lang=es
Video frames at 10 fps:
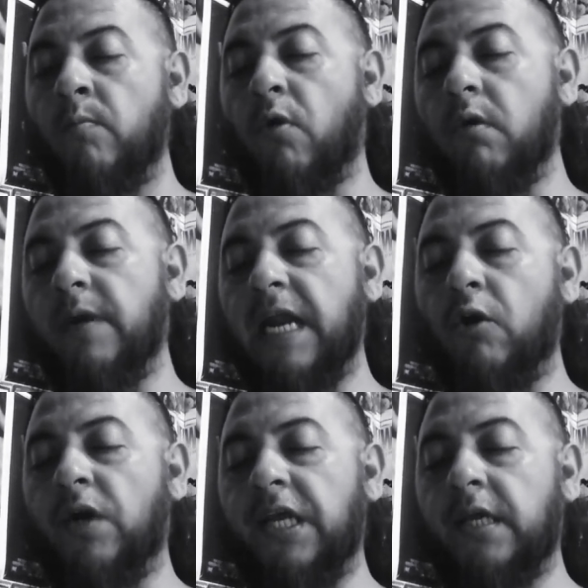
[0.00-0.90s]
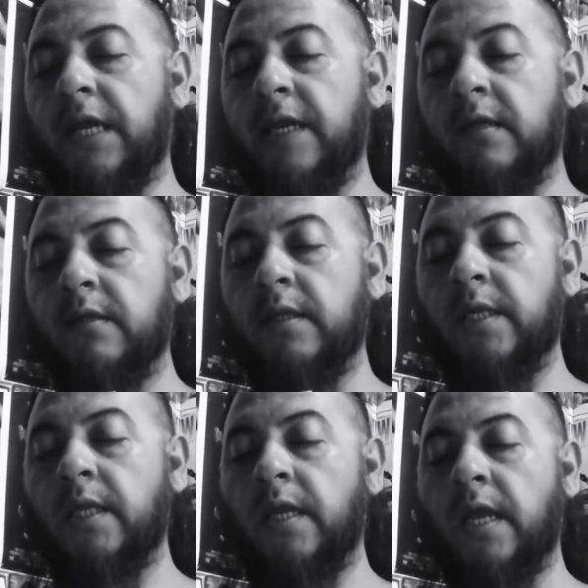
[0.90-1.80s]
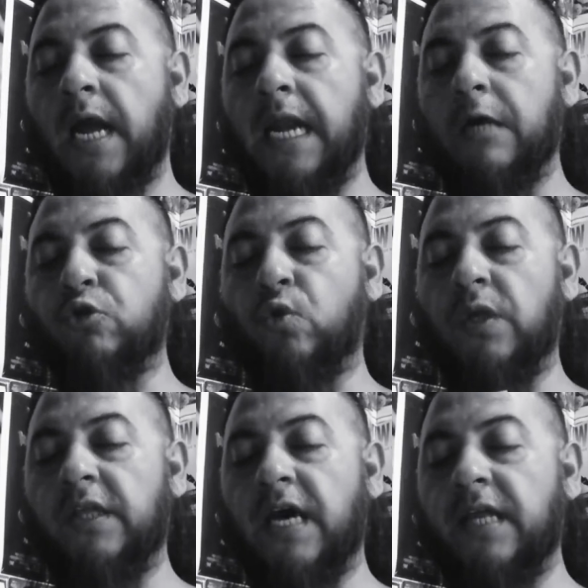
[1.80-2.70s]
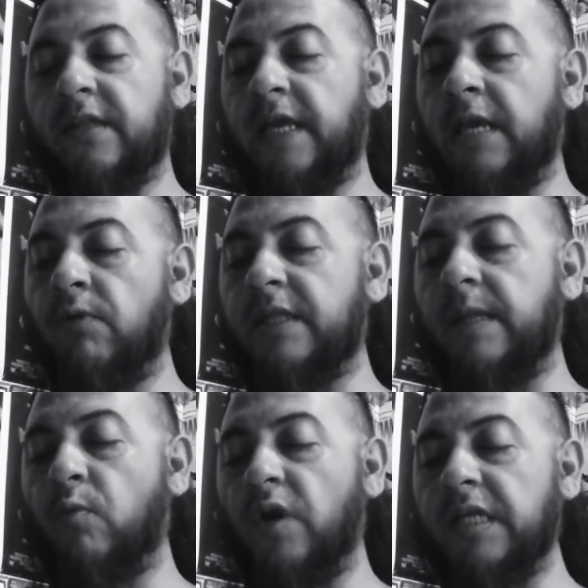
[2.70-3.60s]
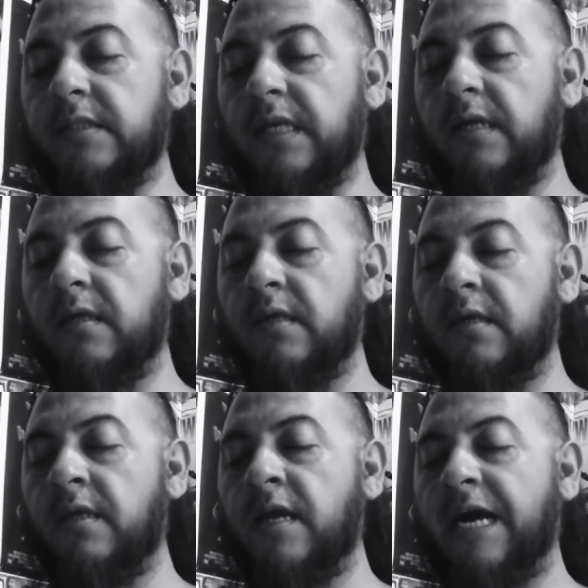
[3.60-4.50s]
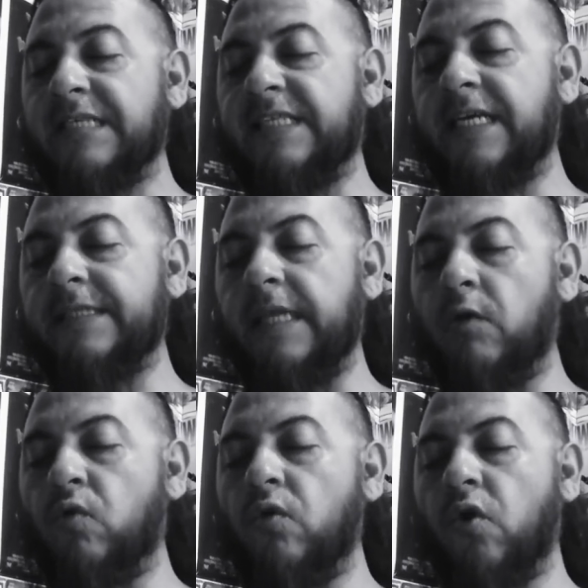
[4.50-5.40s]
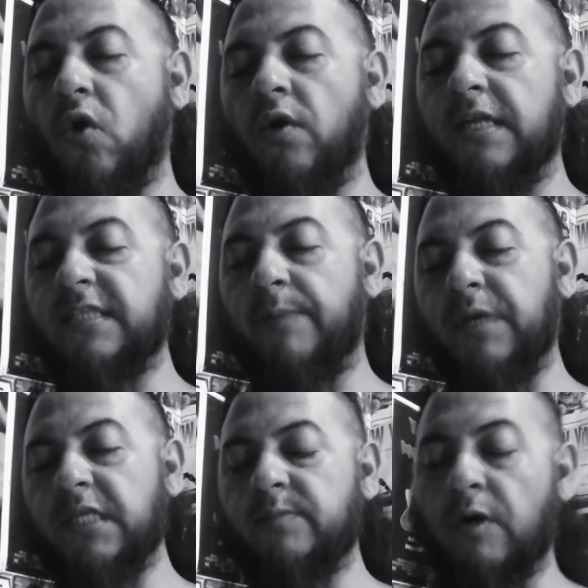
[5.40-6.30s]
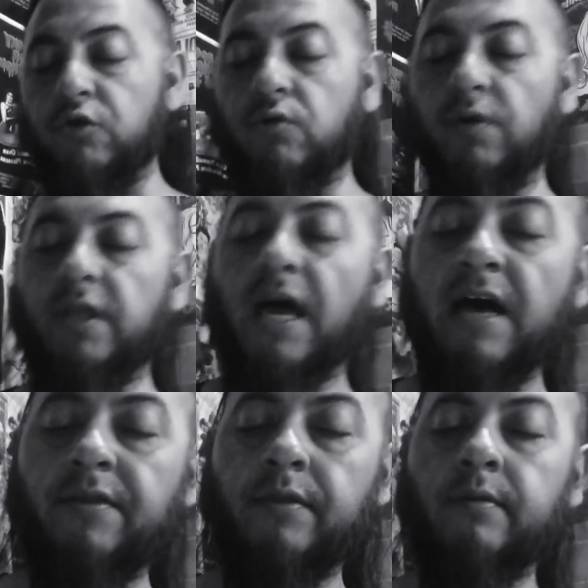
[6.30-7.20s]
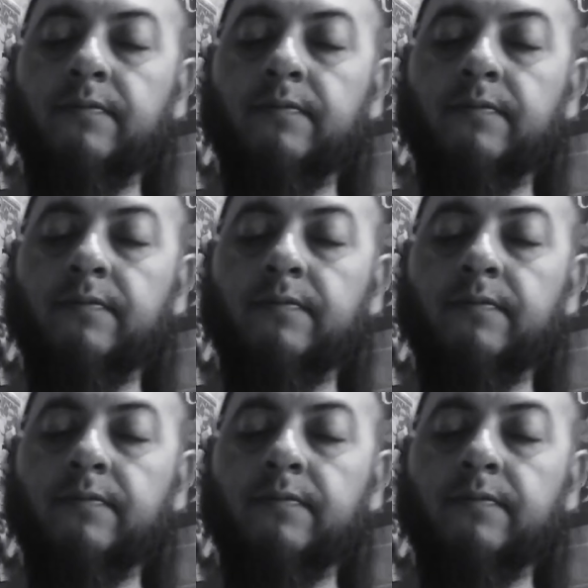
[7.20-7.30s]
volver al origen, a la oscuridad que no atemoriza, hacerte uno con esa misma oscuridad.